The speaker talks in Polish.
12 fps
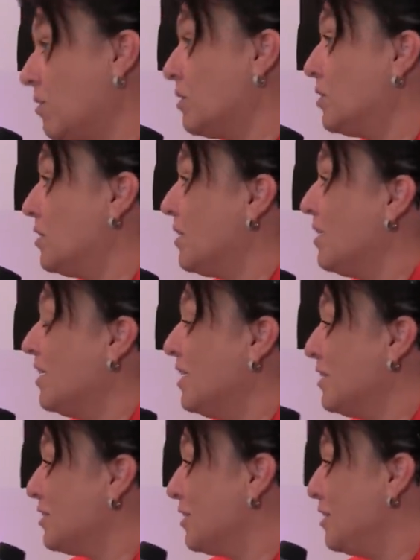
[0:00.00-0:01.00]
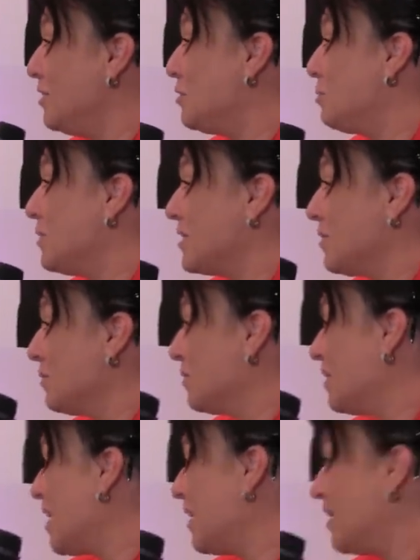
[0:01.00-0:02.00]
właśnie. Czyli liczby
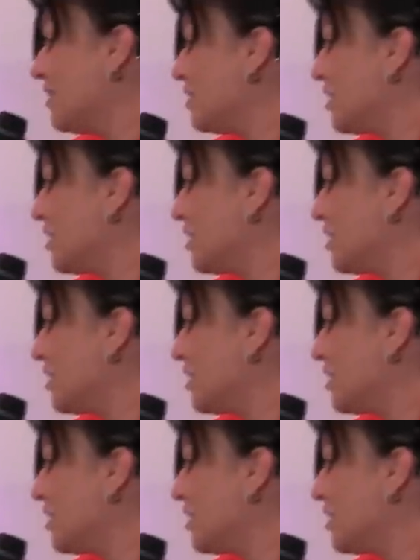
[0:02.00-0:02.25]
są takie,